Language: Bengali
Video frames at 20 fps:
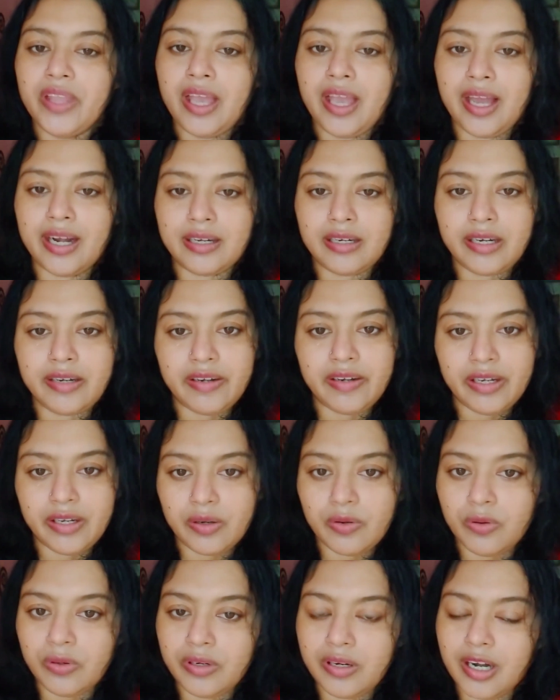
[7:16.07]
একটা
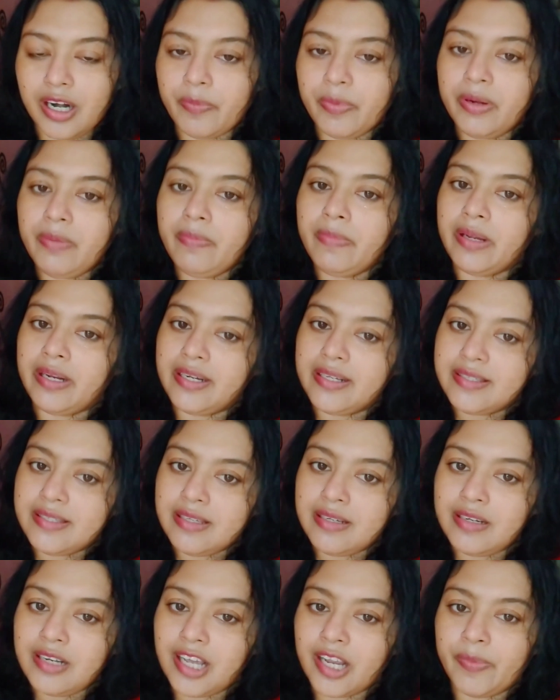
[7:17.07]
রেনকোট রাখবেন মেডিসিন
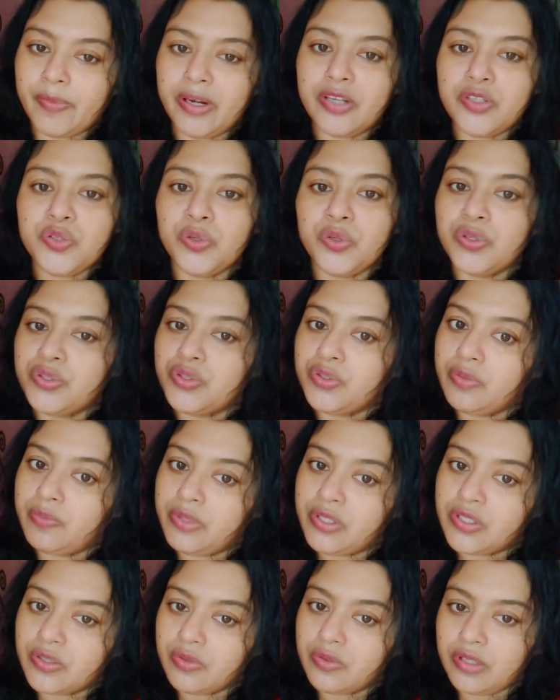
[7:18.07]
রাখবেন আর ছোটো ছোটো
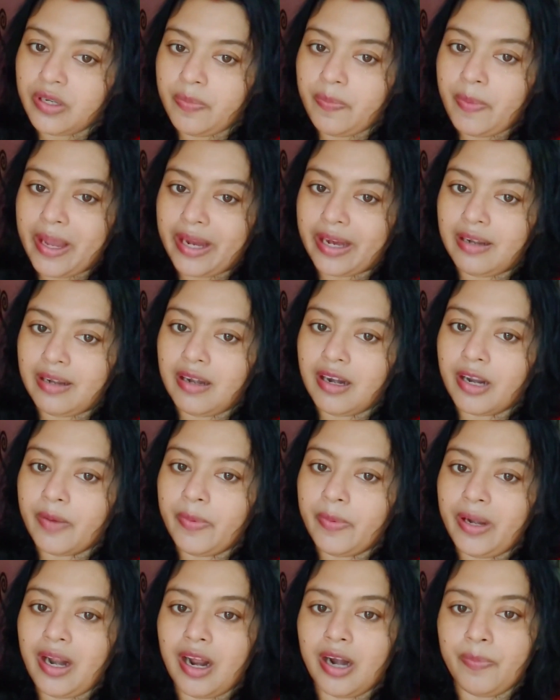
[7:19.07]
বিস্কুটের প্যাকেট
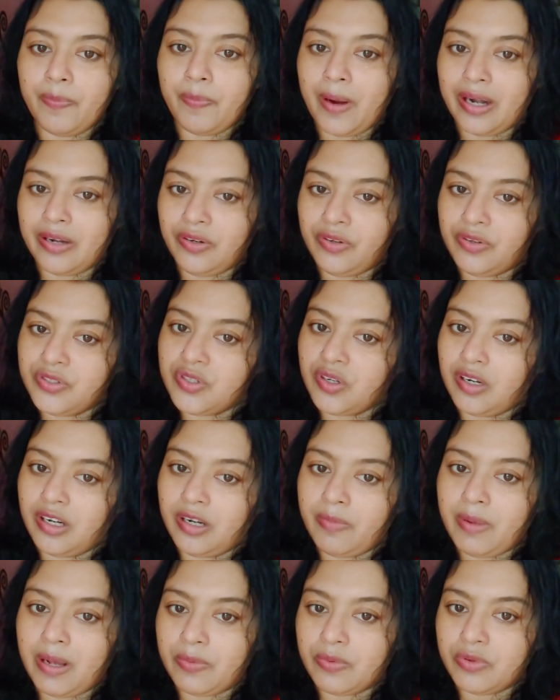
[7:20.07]
রাখবেন আর পানীয় জলের
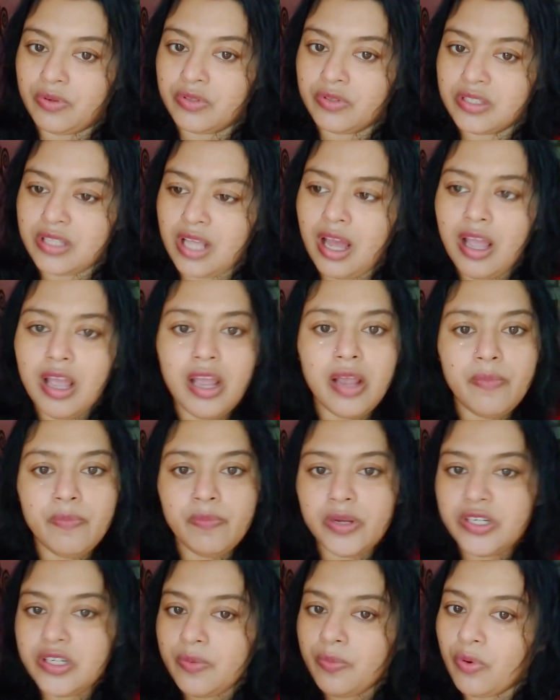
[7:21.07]
ব্যবস্থা
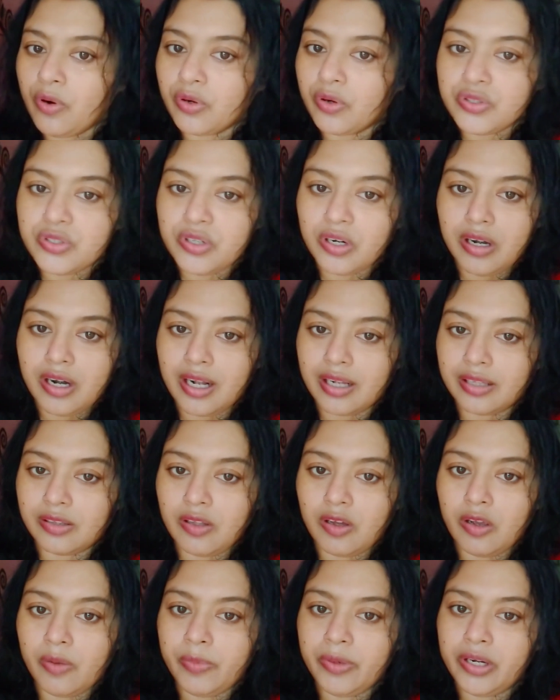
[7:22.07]
বেশি বড় জল রাখতে
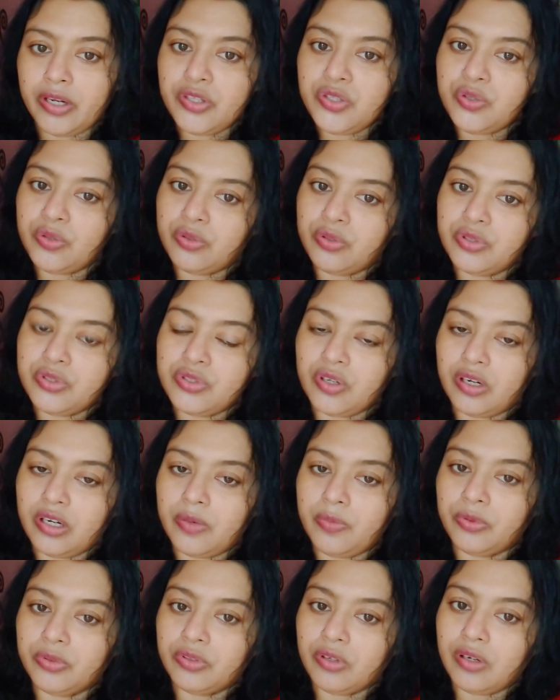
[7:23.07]
হবে না ছোট জলের
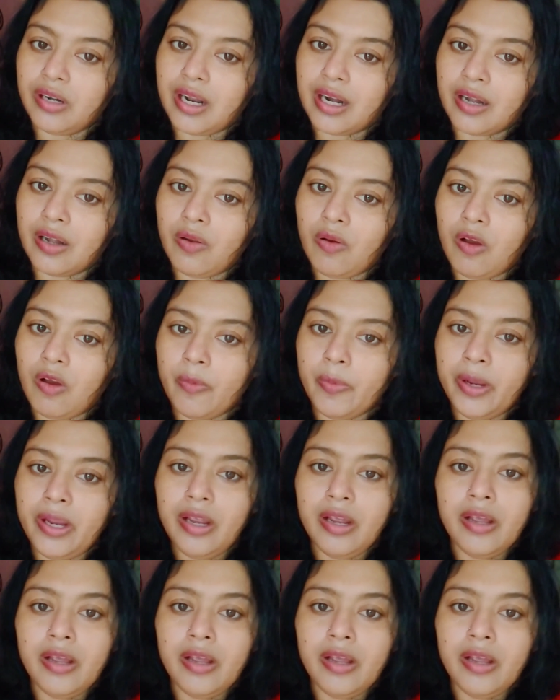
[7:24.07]
বোতল রাখলেও হবে